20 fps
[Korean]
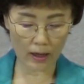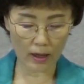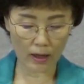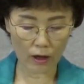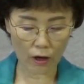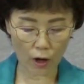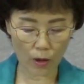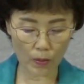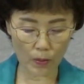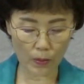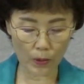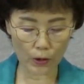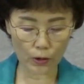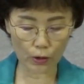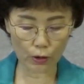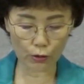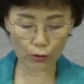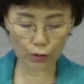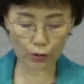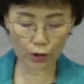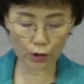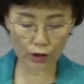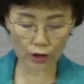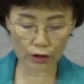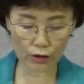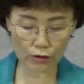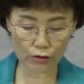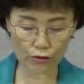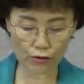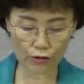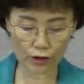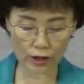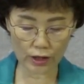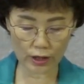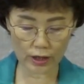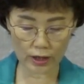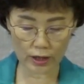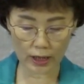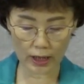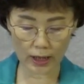건포도 두 송이를
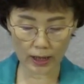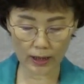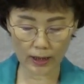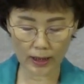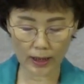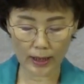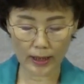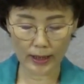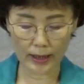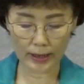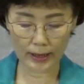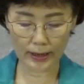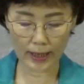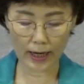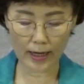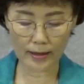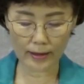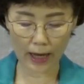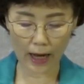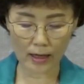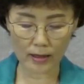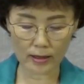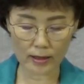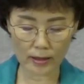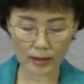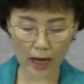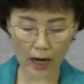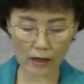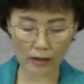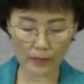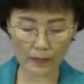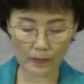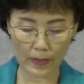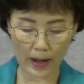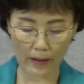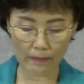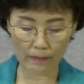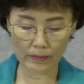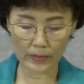주었으니 그가 나흘 사흘 밤